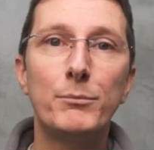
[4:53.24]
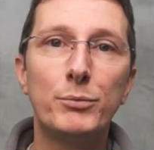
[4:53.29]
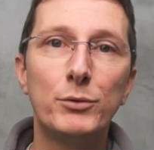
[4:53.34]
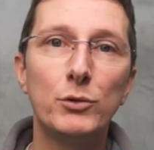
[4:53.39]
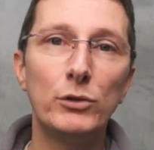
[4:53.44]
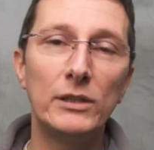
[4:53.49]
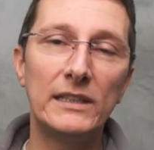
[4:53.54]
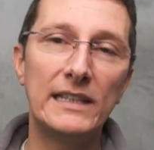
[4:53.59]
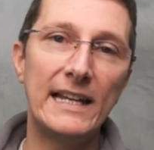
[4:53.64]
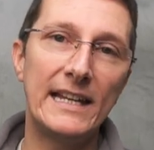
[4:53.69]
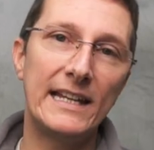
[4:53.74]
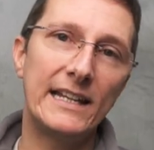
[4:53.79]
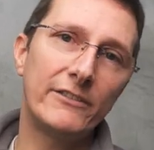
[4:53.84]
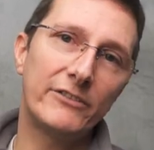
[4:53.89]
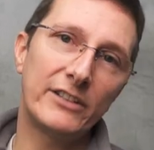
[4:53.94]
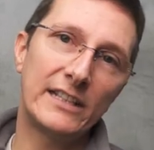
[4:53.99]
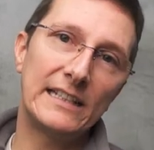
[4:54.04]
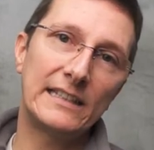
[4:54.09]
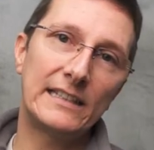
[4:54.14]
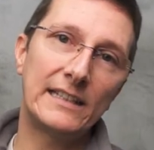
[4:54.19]
più idee
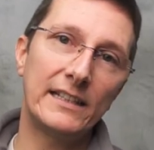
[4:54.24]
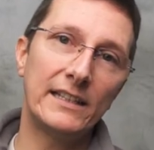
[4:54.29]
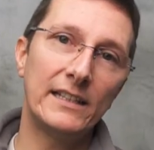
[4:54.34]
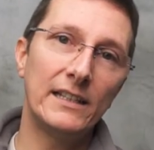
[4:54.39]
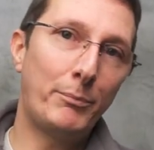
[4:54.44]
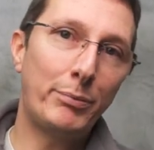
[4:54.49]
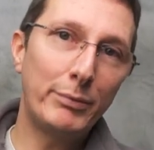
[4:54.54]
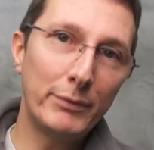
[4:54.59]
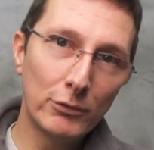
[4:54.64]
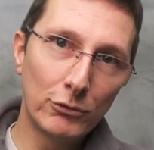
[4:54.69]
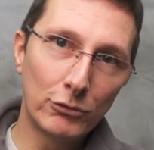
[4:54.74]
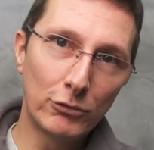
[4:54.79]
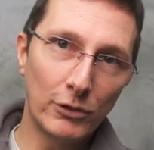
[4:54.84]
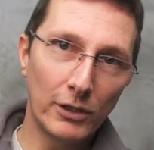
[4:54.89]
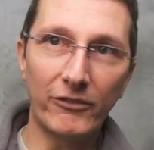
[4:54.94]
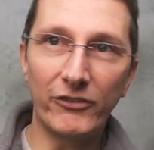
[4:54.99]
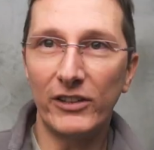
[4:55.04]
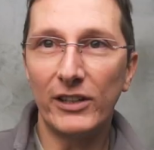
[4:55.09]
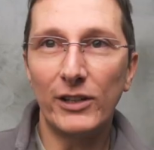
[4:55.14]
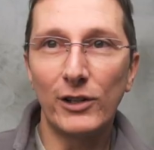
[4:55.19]
avrete, più
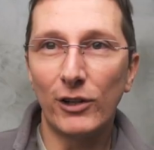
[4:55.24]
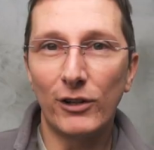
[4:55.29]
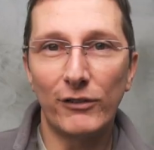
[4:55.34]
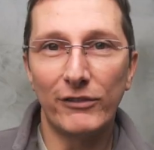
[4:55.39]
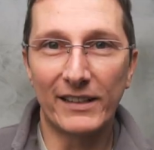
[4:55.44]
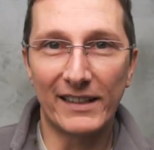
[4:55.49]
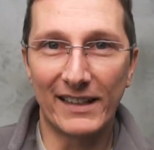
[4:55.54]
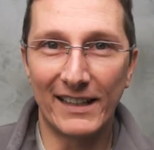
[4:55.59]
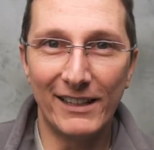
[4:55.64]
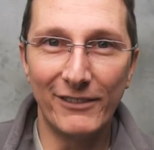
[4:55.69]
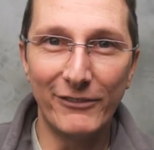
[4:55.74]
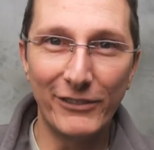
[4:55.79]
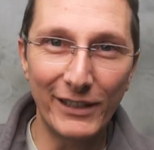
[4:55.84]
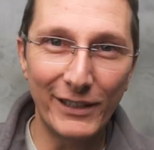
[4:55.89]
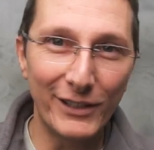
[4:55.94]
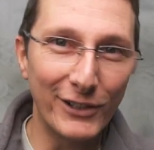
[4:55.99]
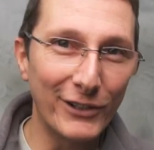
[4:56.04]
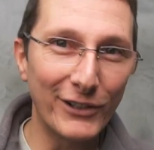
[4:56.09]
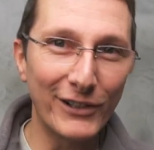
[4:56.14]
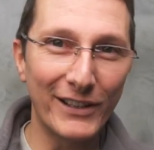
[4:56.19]
figo verrà il
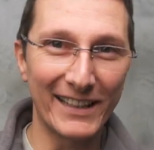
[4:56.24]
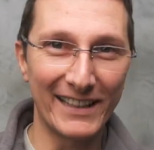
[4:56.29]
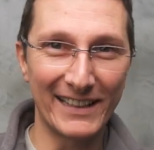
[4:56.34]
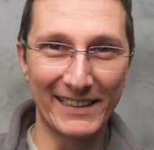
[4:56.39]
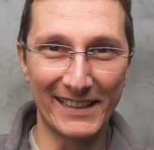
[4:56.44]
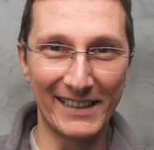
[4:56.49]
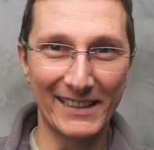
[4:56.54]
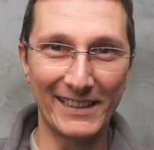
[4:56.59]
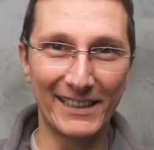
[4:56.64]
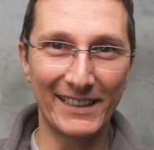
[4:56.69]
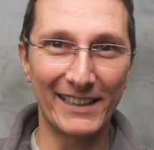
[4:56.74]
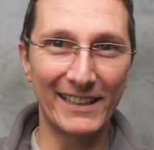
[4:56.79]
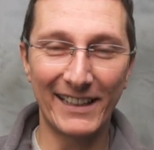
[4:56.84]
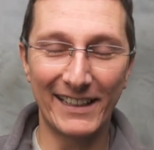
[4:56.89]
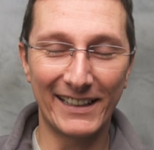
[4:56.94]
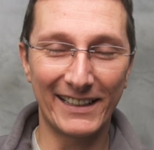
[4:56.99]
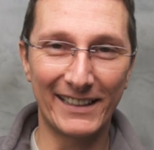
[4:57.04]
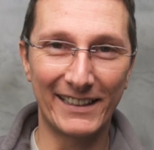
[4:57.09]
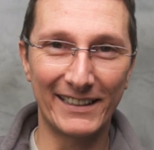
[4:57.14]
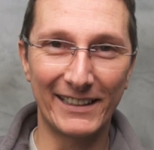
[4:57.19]
video che andrete
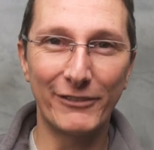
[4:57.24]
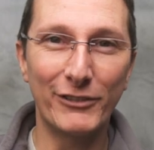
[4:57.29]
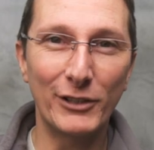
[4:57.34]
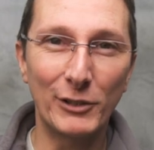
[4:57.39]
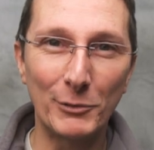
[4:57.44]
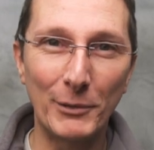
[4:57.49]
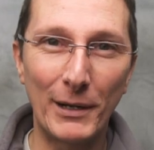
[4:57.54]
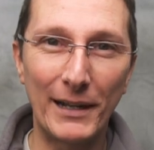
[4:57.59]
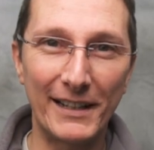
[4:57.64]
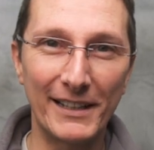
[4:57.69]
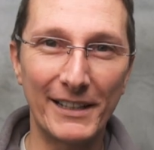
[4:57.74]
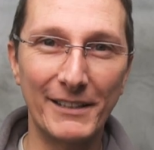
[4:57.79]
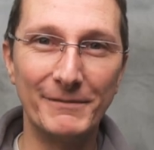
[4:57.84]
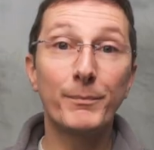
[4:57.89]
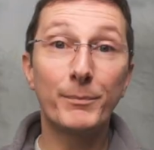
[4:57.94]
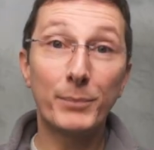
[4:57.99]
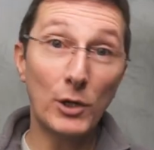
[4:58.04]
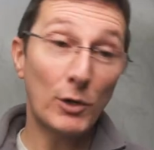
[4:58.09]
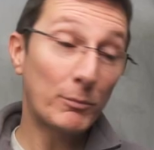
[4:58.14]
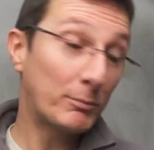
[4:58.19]
ad effettuare.
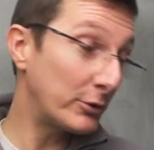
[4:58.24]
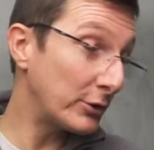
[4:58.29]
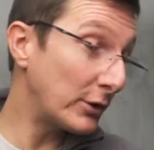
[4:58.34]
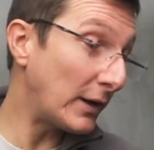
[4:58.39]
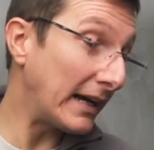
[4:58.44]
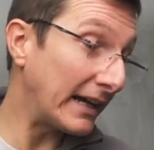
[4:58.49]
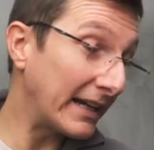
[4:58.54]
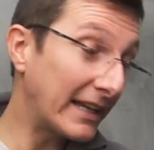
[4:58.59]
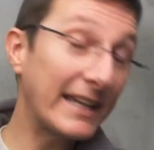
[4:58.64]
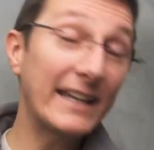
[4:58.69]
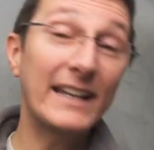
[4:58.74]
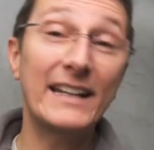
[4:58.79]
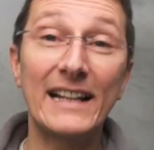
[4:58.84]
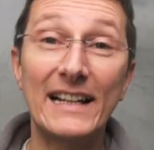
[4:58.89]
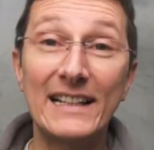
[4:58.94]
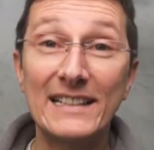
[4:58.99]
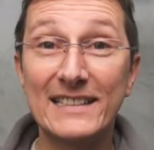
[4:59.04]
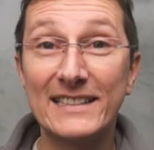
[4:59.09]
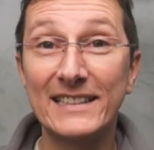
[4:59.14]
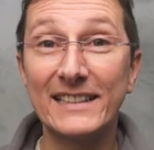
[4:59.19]
Proprio anche
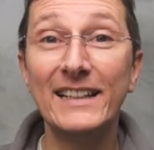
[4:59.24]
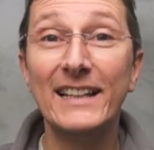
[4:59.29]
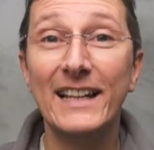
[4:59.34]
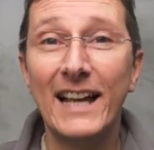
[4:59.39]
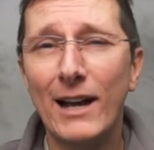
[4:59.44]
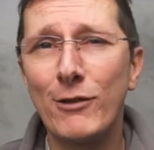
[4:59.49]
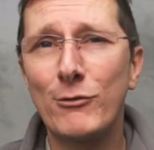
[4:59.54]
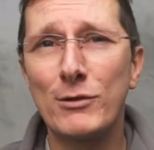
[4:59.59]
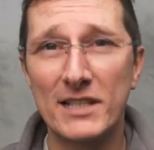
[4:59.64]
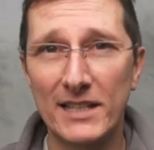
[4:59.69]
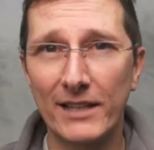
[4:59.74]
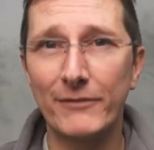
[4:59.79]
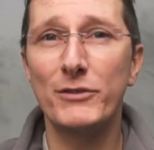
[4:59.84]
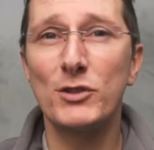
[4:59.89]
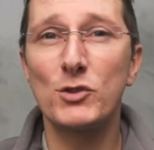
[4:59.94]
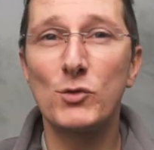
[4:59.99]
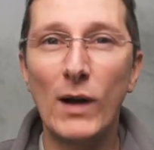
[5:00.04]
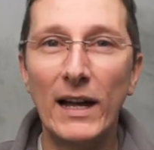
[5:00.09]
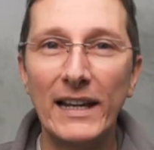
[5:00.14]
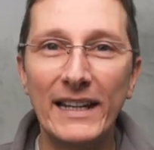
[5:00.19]
grazie a questa
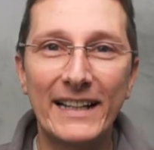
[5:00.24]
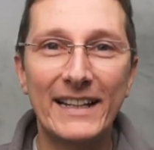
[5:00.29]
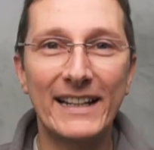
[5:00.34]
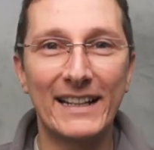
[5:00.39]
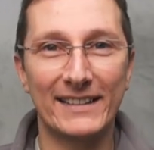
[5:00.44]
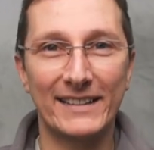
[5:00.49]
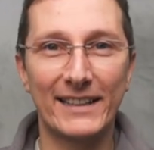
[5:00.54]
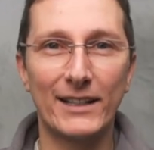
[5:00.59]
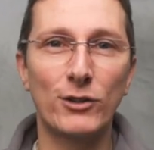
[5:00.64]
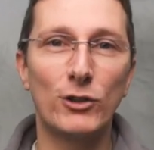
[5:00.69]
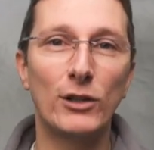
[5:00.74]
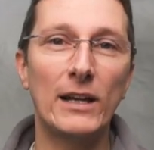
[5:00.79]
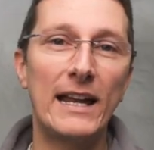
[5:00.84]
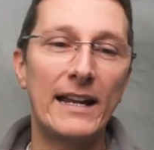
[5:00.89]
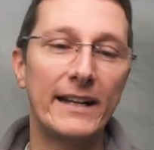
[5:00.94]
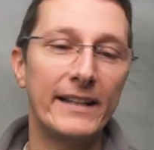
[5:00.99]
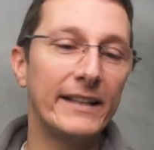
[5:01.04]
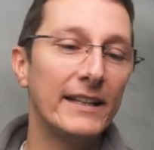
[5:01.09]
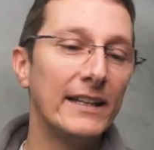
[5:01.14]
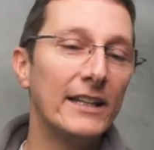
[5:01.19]
visuale
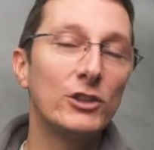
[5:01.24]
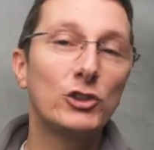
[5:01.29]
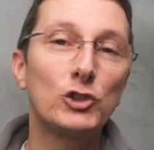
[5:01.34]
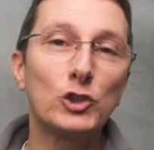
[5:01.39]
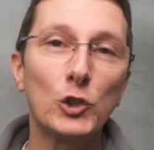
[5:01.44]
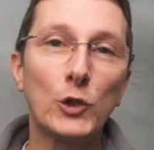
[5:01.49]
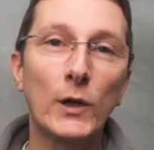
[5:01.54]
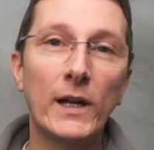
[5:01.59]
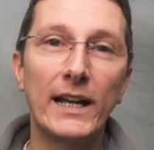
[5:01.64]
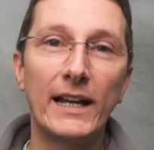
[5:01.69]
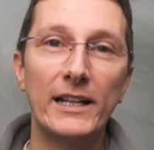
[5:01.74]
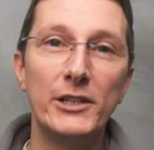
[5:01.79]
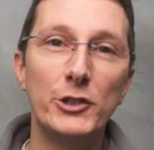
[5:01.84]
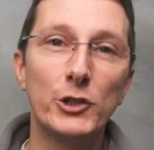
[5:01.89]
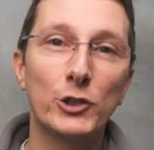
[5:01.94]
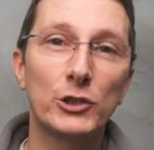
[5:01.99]
grandangolare, tocca gli